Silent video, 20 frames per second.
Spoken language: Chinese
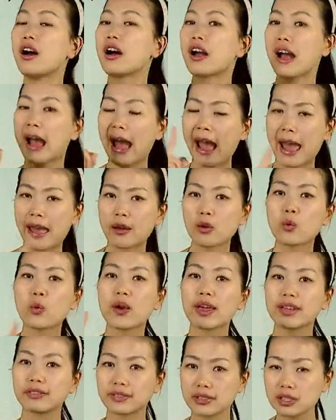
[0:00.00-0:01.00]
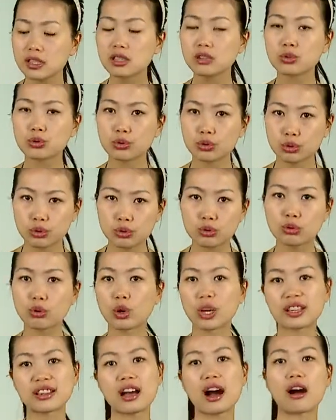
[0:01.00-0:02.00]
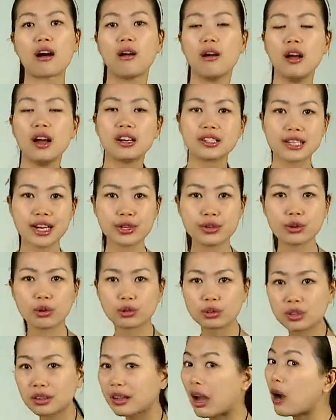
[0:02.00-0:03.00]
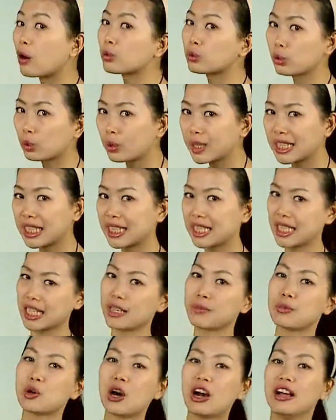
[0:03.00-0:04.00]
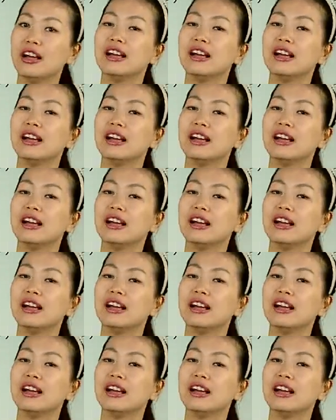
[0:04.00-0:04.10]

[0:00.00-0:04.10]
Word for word: 还会继续学到这种倒推的题目。